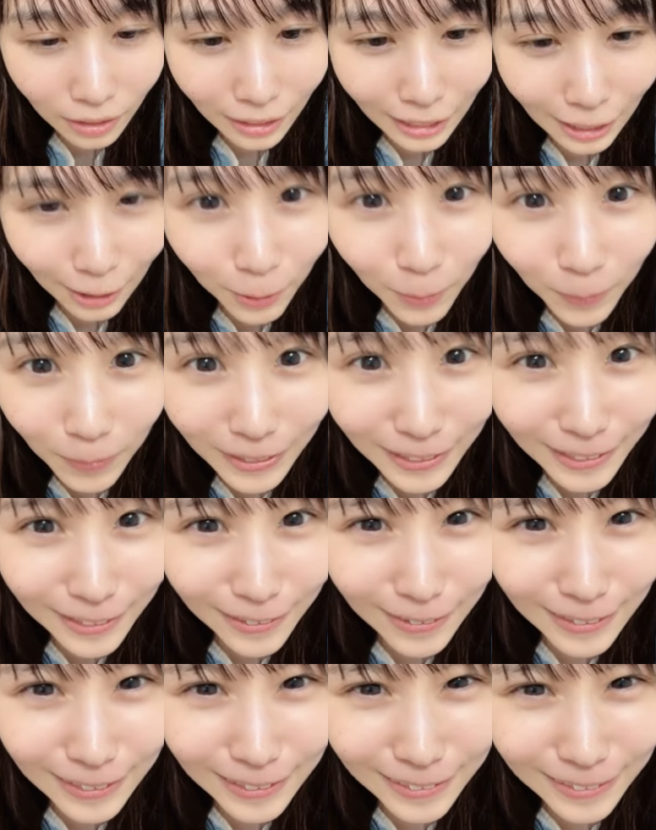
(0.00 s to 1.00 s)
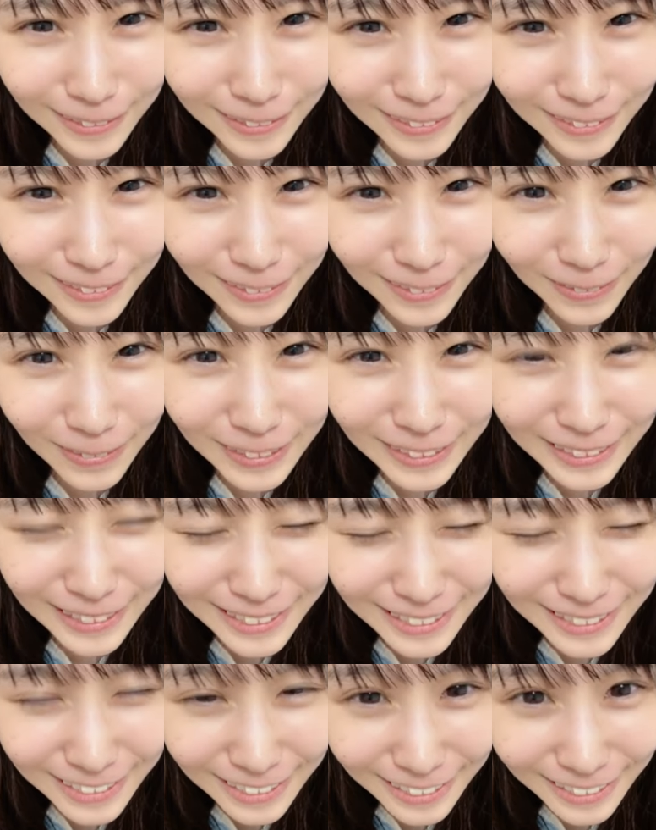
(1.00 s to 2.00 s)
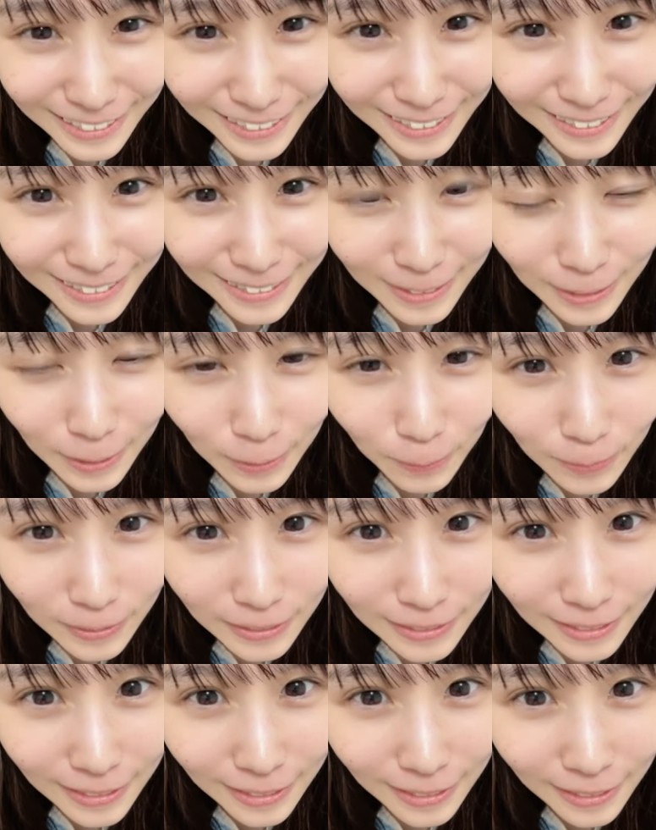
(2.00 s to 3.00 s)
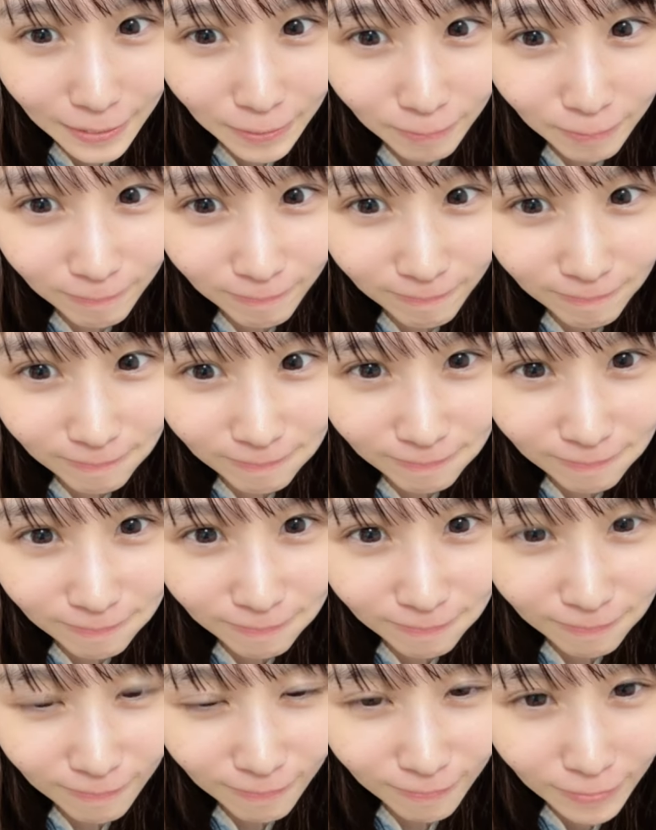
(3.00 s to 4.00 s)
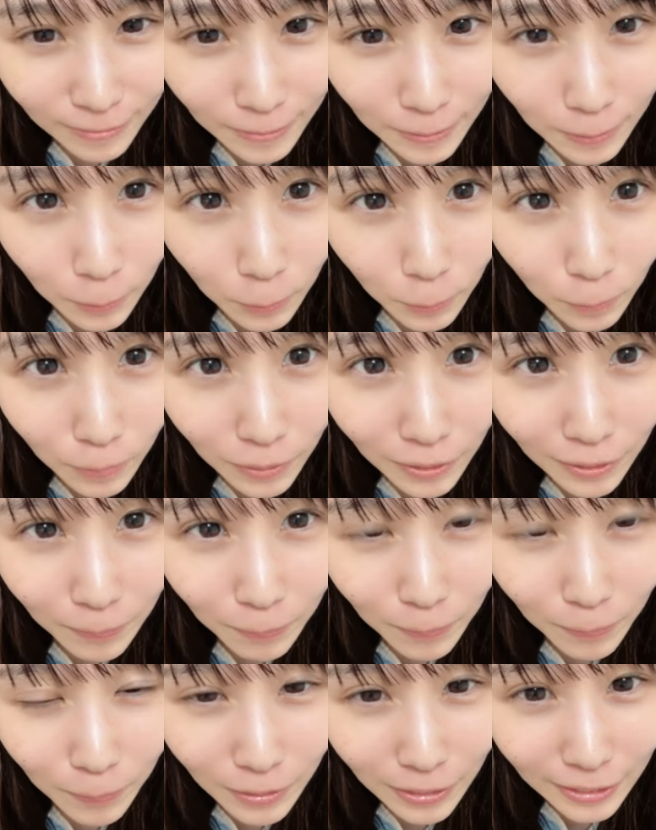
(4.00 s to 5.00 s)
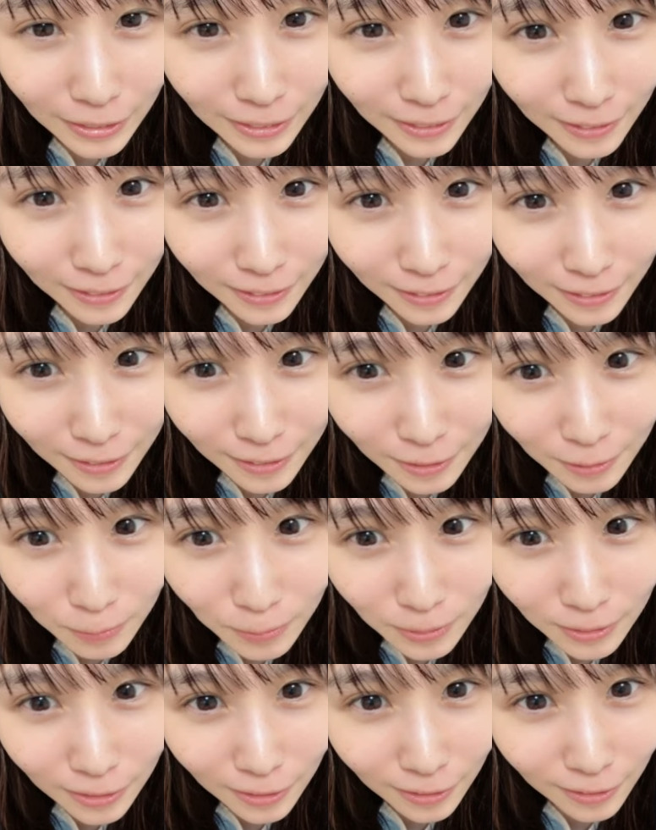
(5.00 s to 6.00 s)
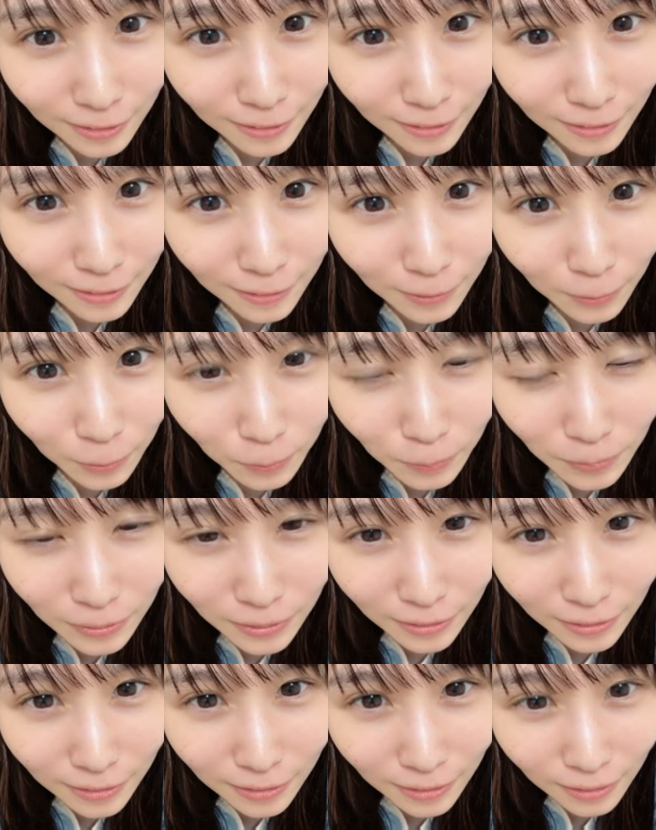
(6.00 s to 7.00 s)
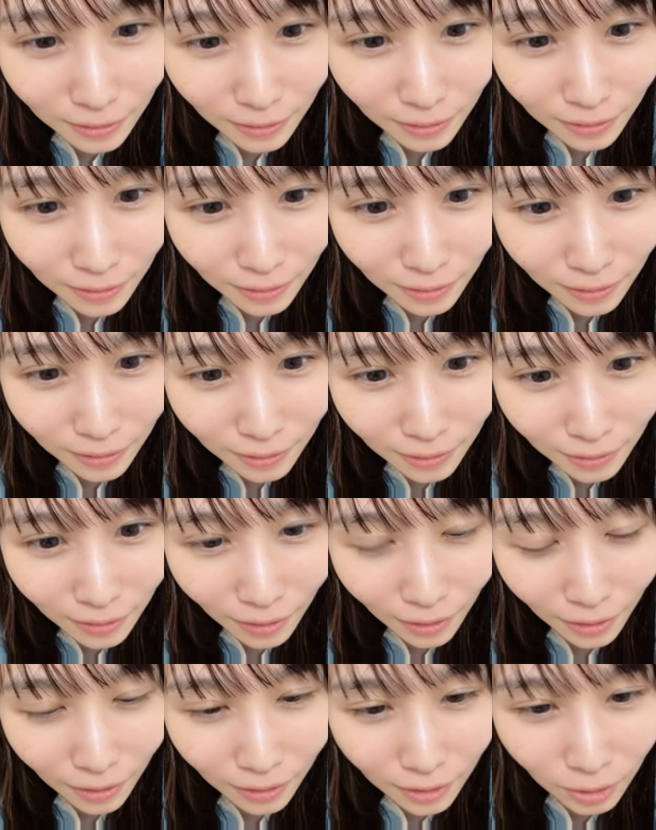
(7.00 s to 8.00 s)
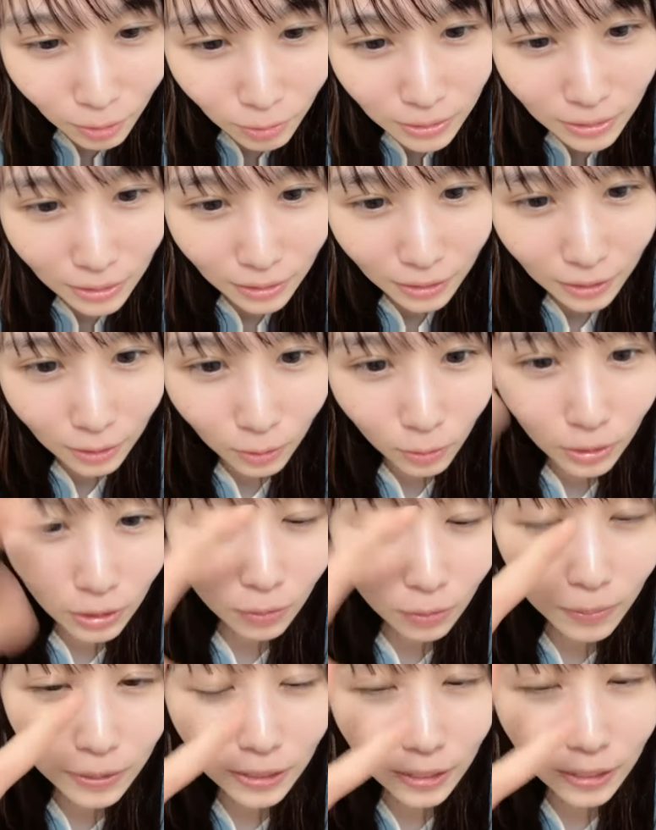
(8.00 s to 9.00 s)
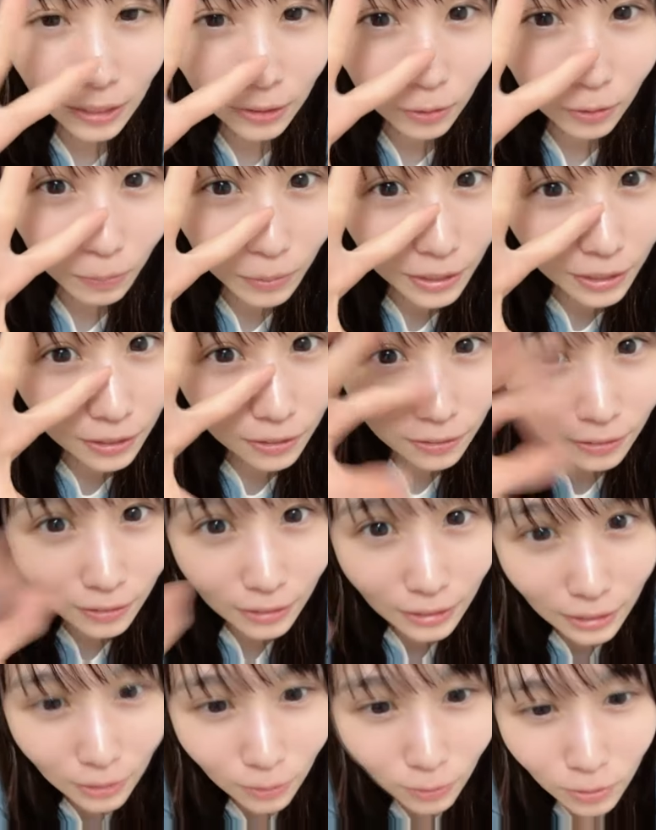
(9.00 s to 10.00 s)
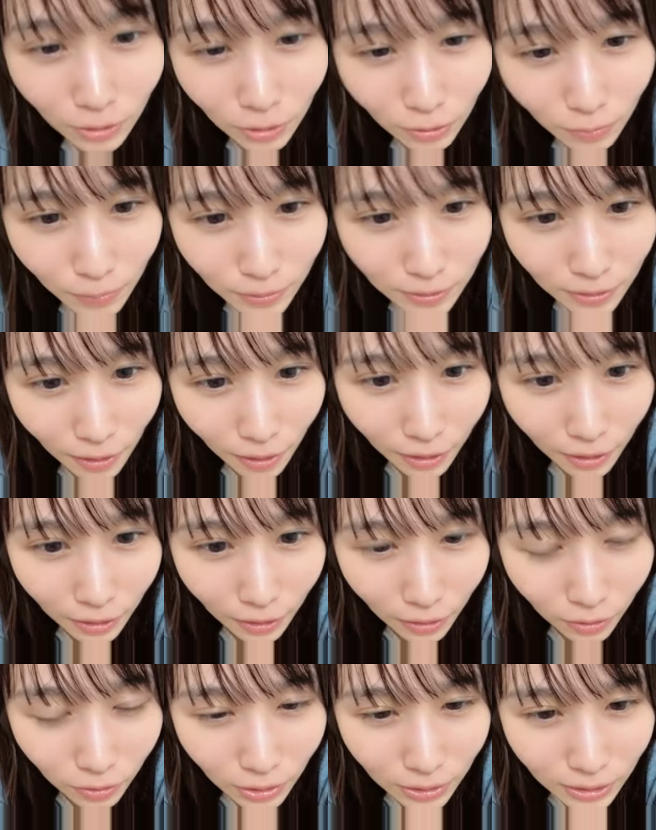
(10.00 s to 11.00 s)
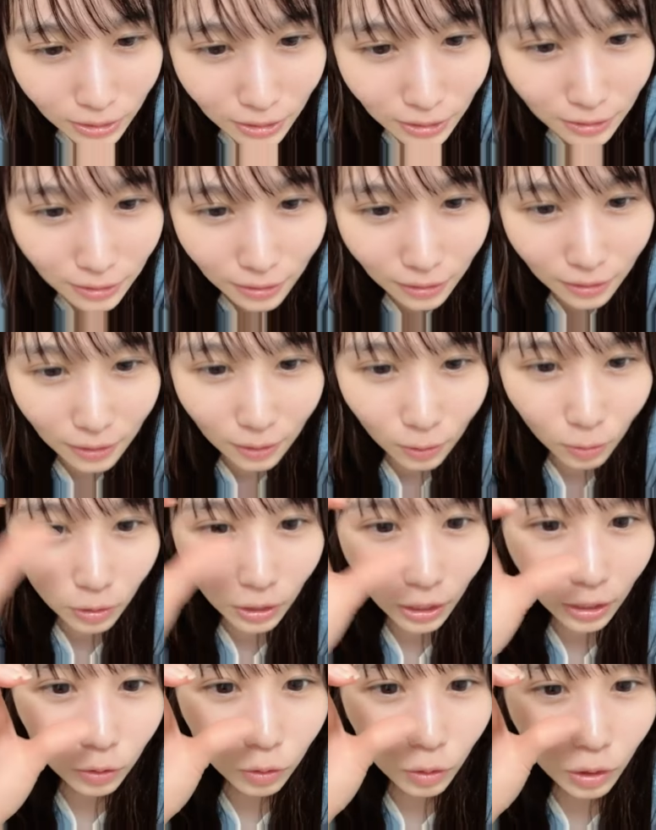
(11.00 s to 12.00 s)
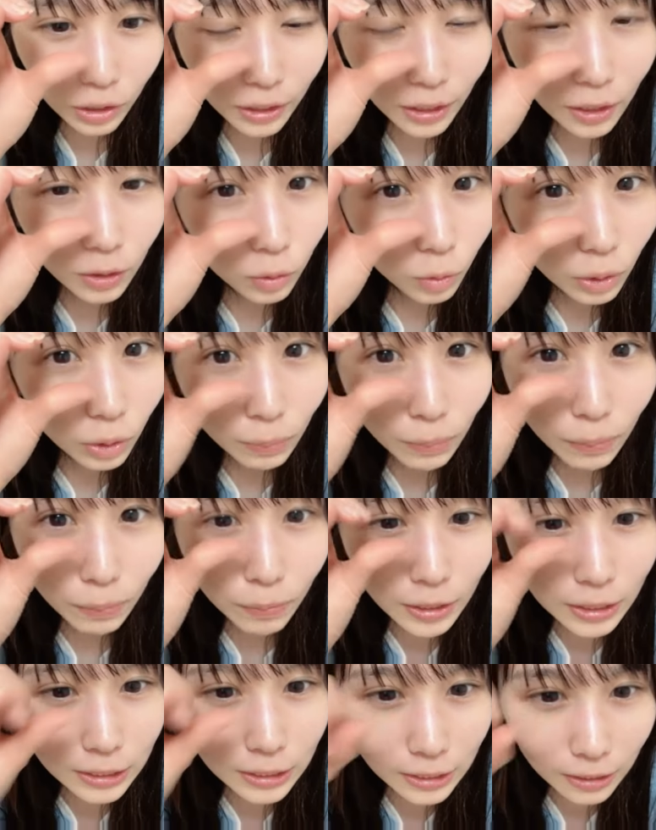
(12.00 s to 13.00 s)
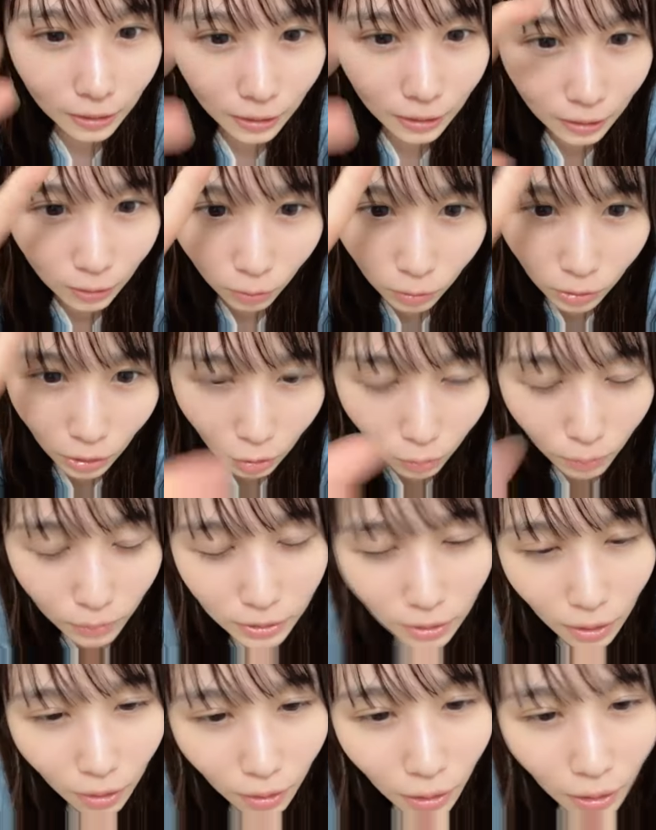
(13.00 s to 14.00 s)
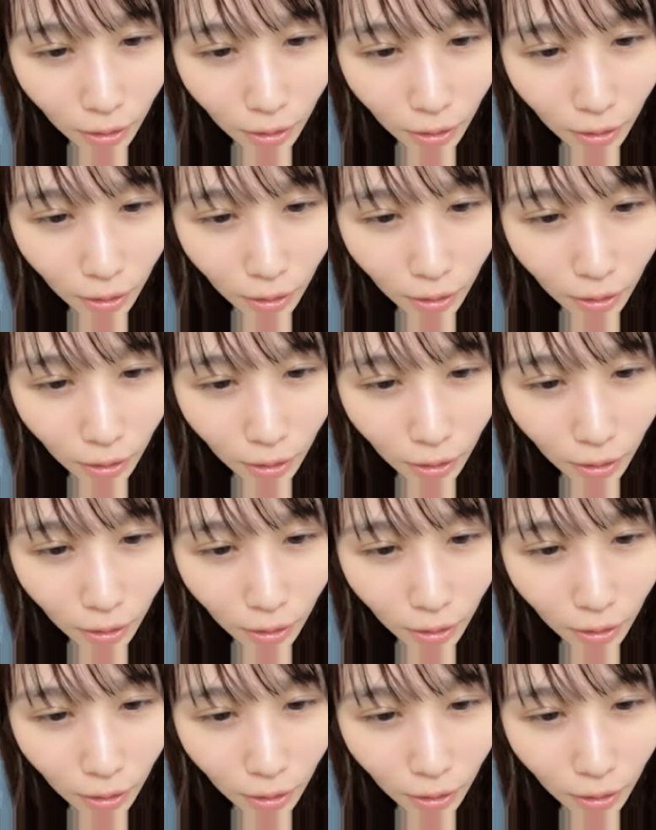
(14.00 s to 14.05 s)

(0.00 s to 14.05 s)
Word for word: えごめん予約ごめんなさいすいませんごめんゲリラで始めちゃったごめんなさいリオさん、黄色のだるまさんありがとう。みきゃくん、黄色のだるまさんありがとう。やちりんさん、黄色のハートありがとう。ゆめむきちさん、黄色のだるまさん。う